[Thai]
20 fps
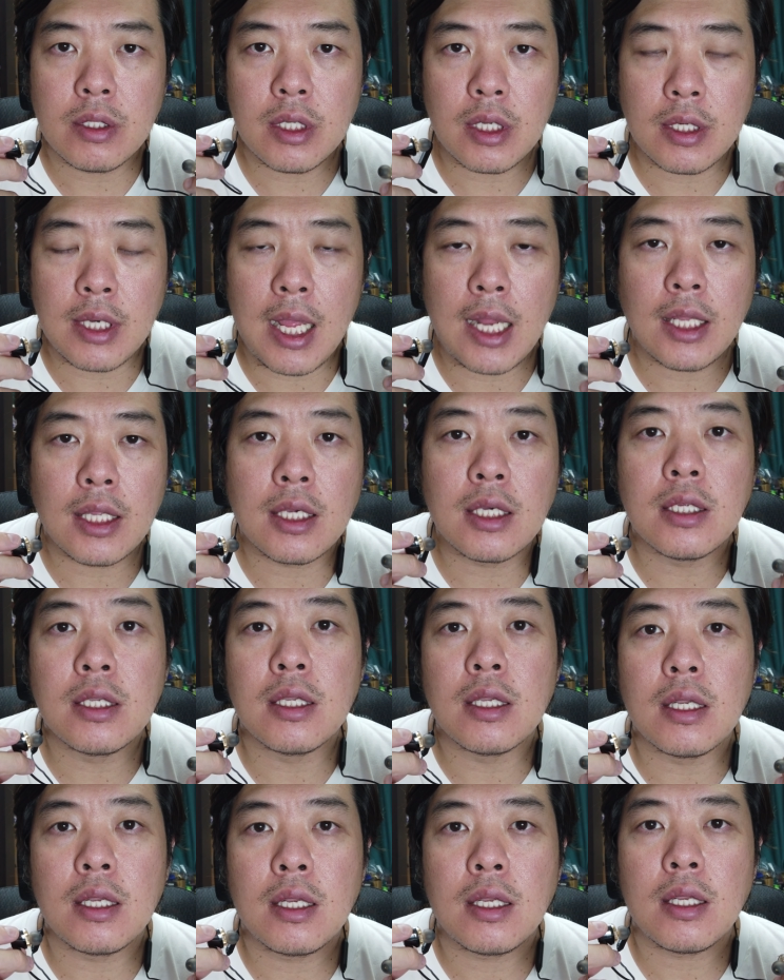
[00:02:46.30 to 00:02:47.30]
สึกแน่นขึ้น
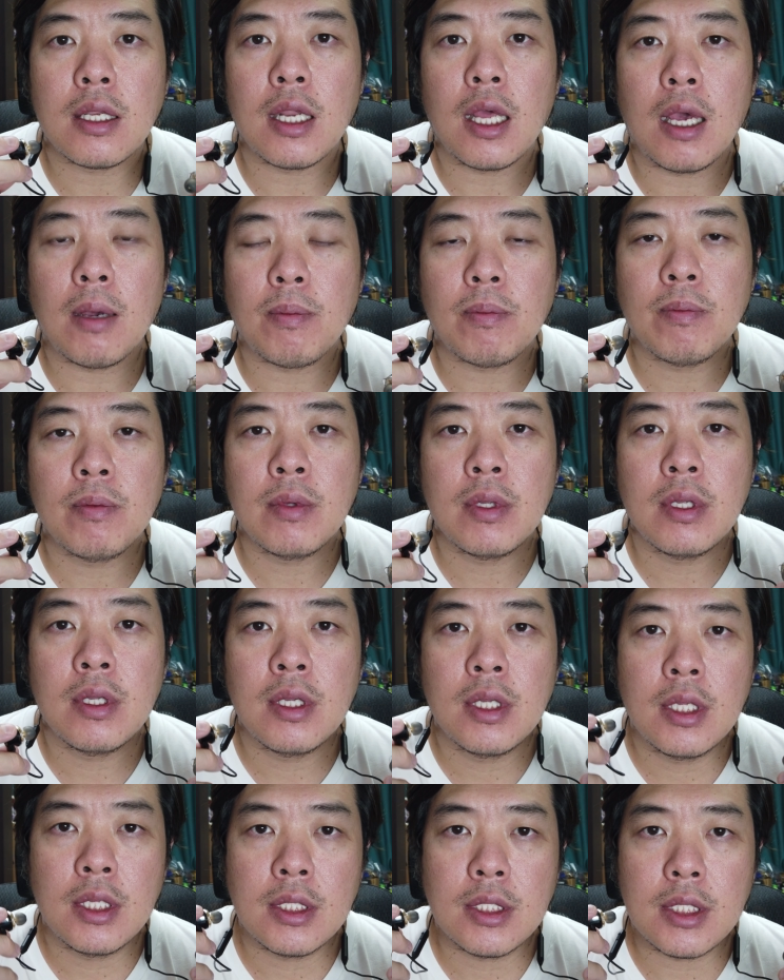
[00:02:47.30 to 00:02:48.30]
นะครับ
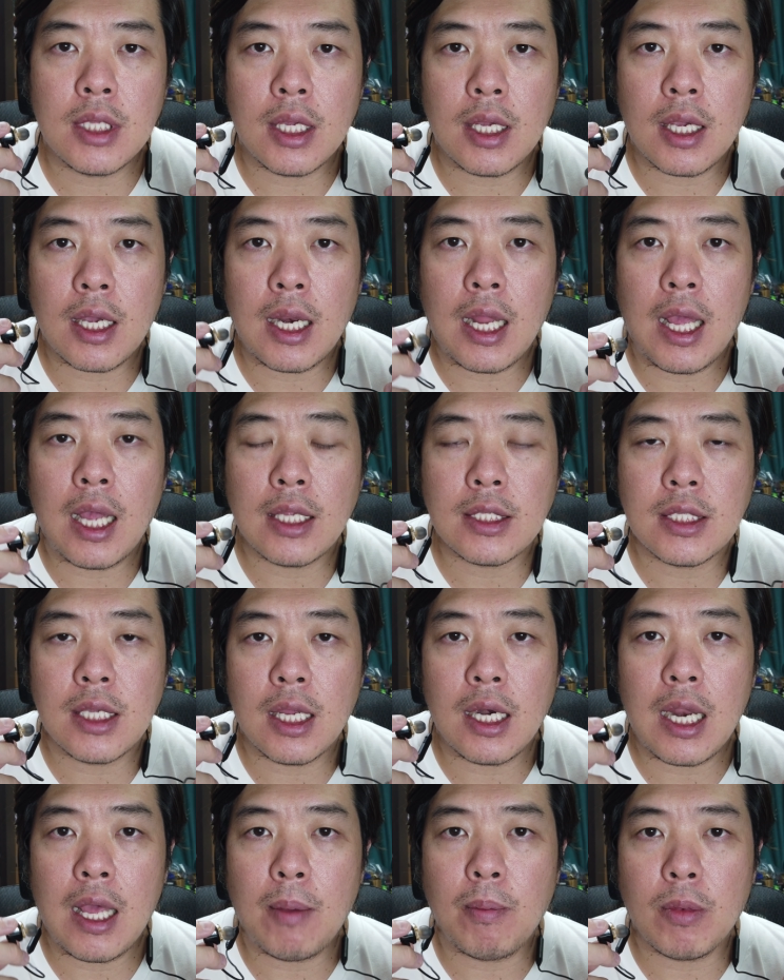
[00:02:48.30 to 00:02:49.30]
เสียงกลางเสีย
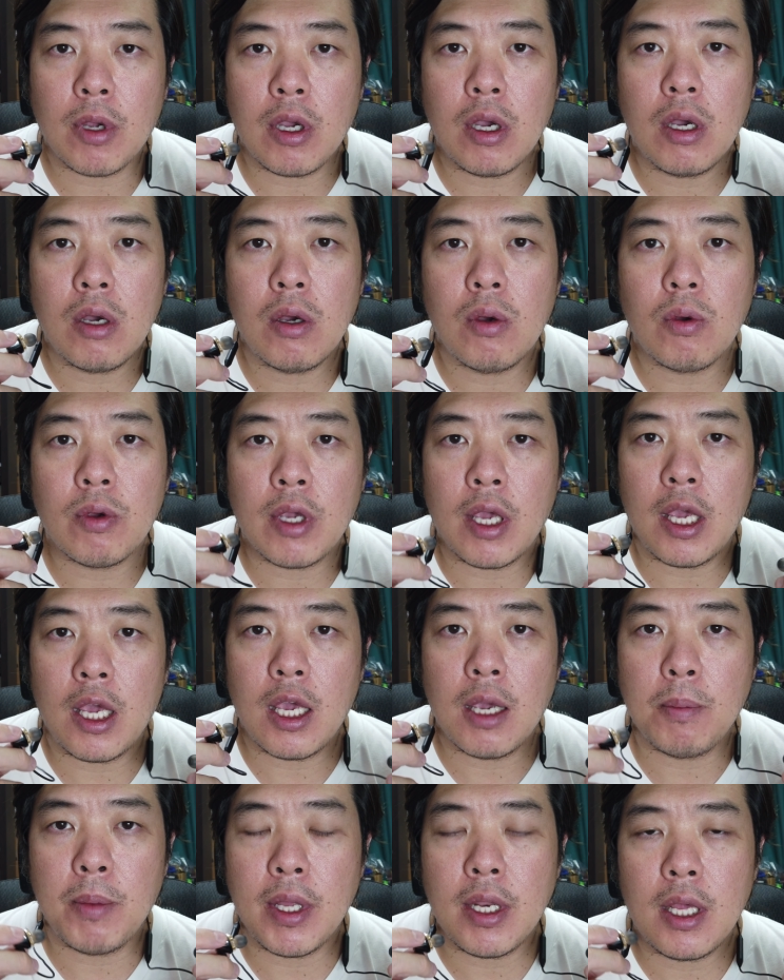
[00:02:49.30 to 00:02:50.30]
งแหลมก็โอเค
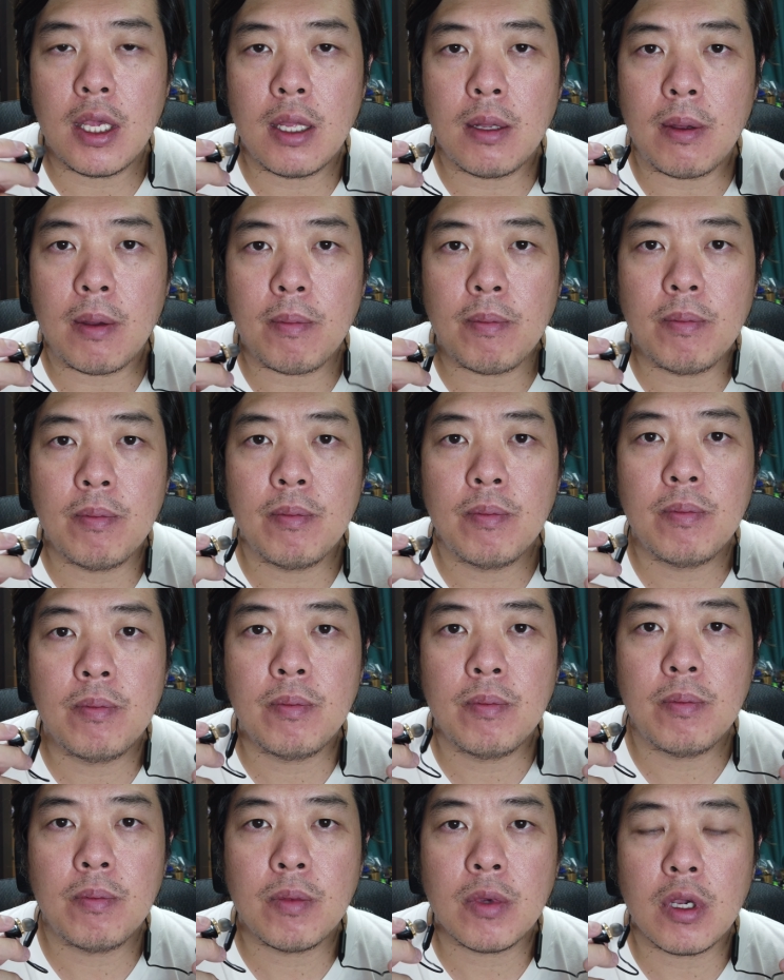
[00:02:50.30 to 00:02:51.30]
ไม่ได้แบบ
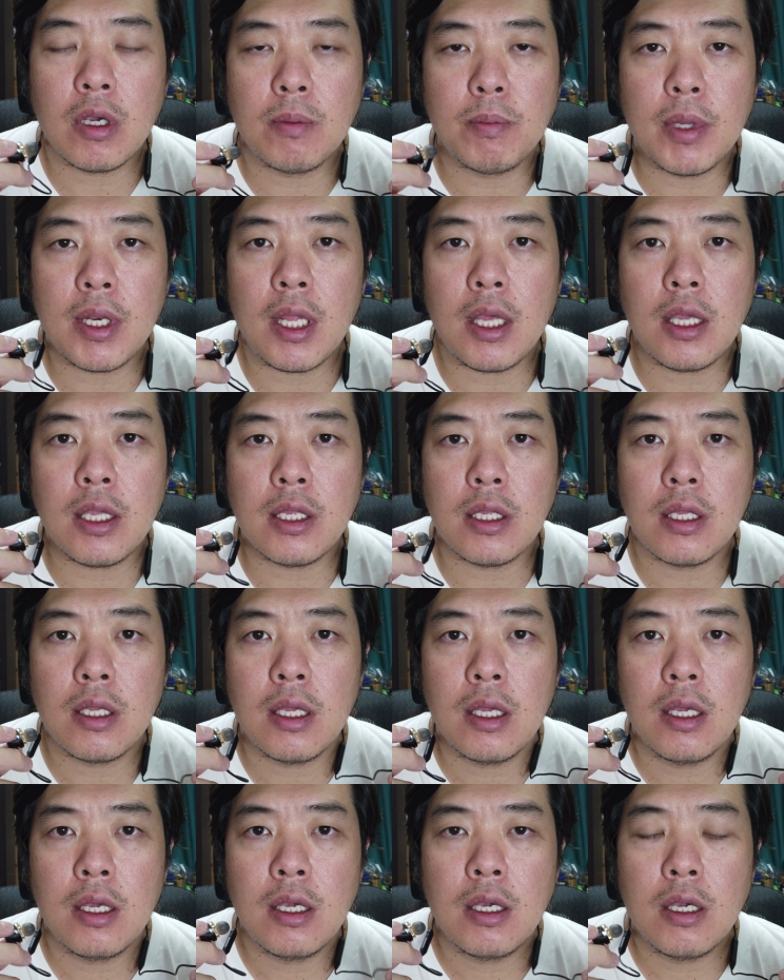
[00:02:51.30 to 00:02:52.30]
คือไม่ได้
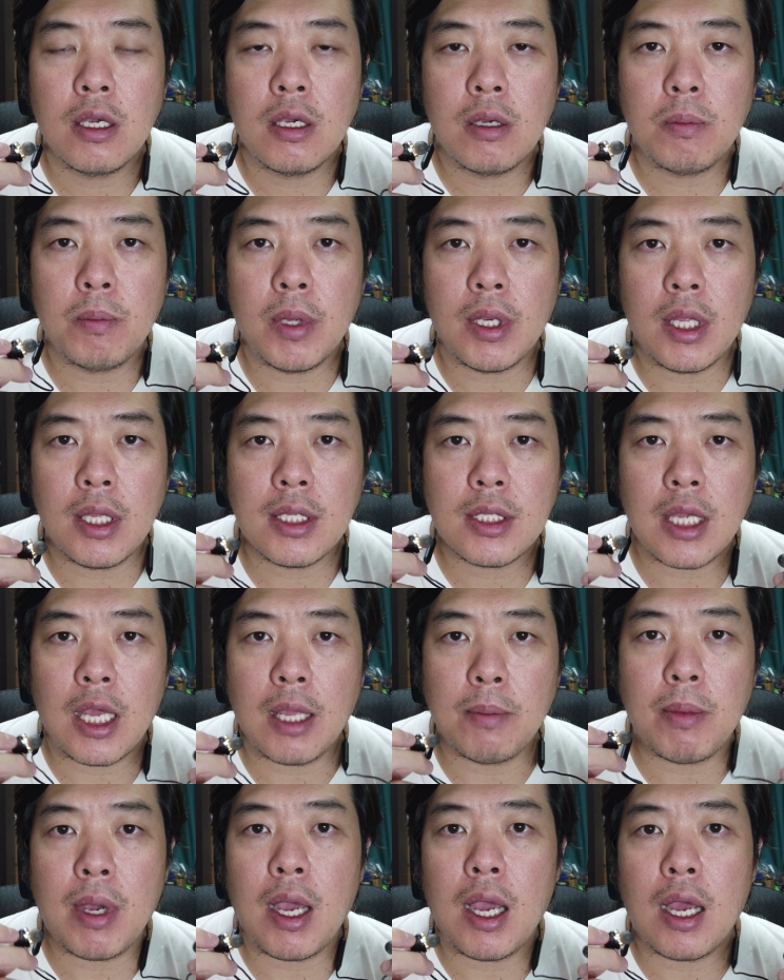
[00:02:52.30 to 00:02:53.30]
ไม่ได้ใส่
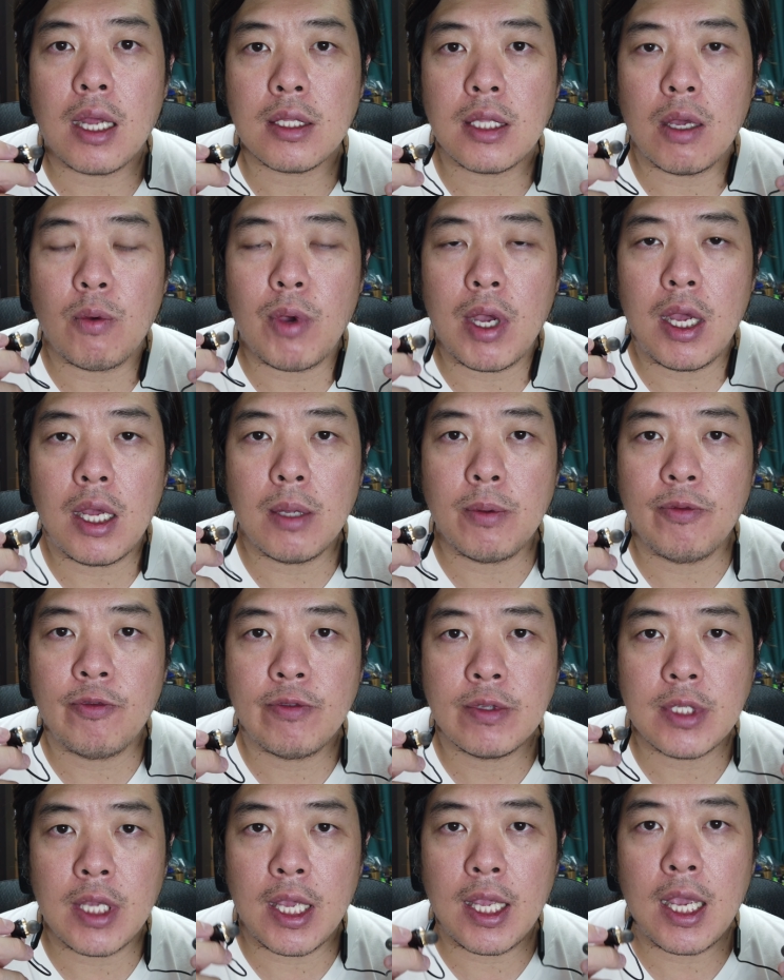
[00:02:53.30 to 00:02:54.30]
มาก แต่ว่า
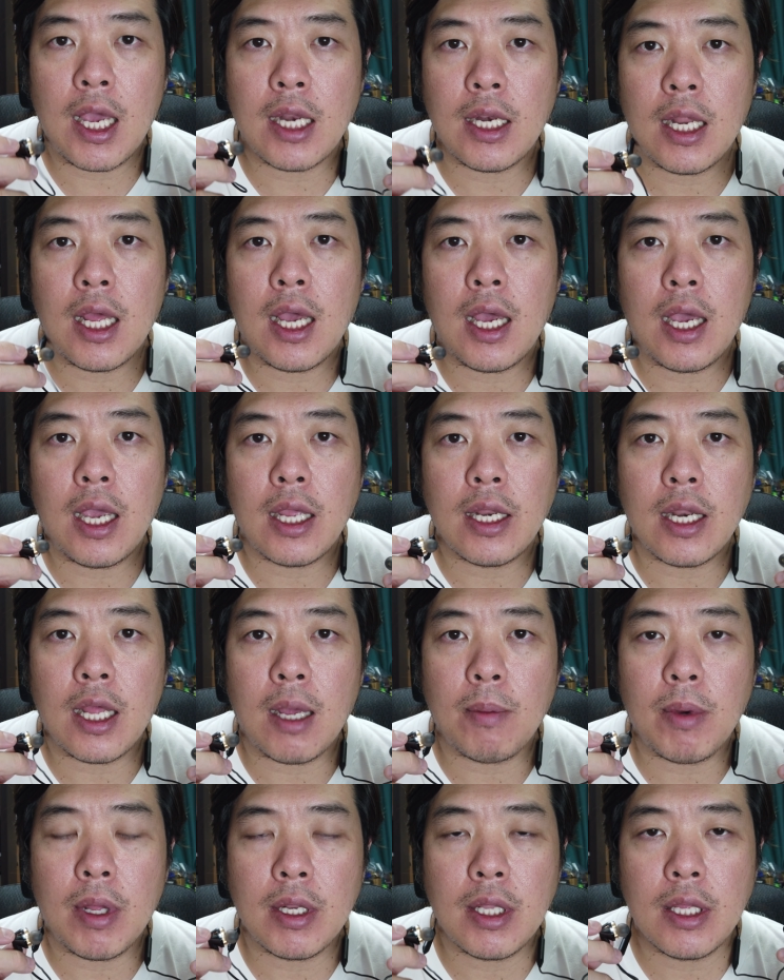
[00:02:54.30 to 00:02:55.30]
ใช้งานได้นะค
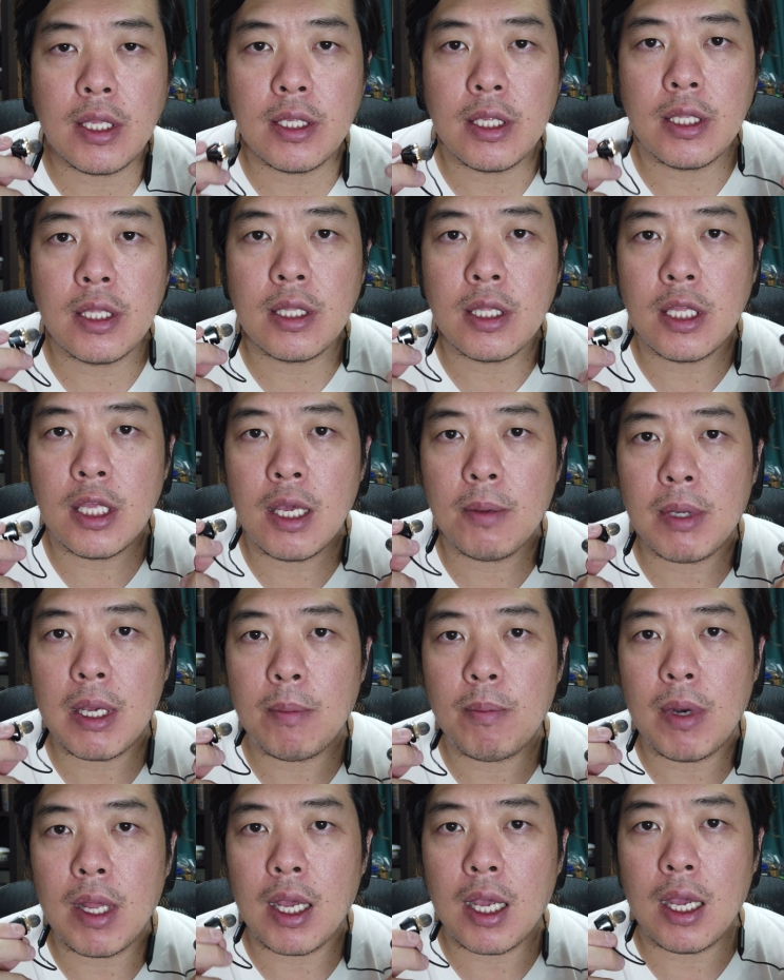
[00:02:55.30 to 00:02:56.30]
รับแล้วเทียบกั
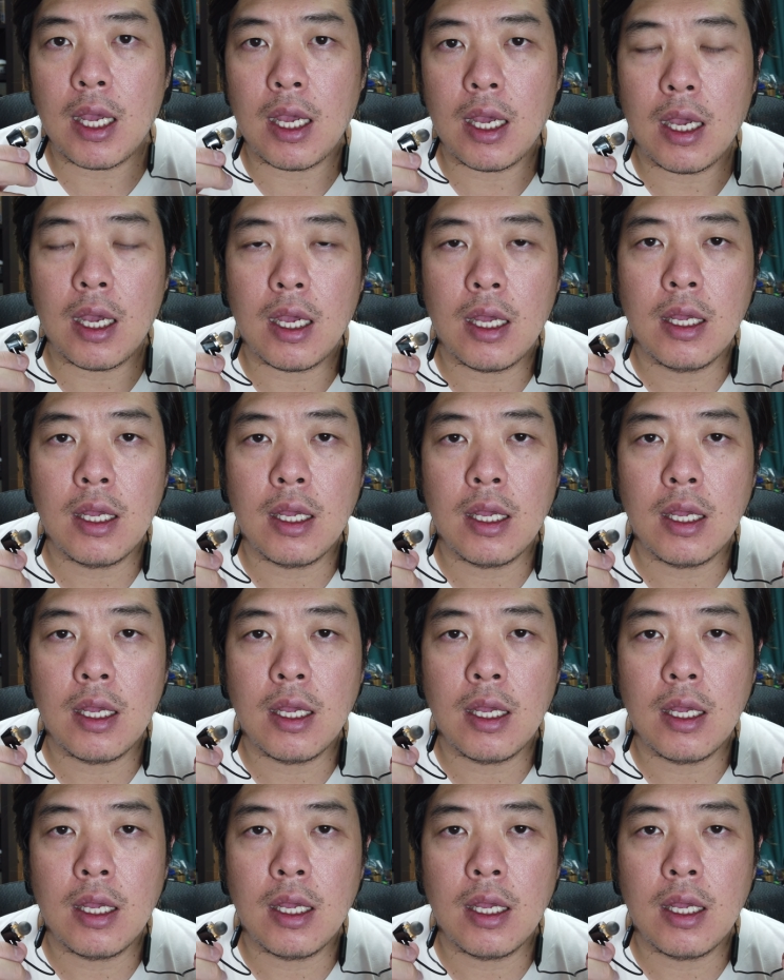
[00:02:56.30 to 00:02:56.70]
บราคา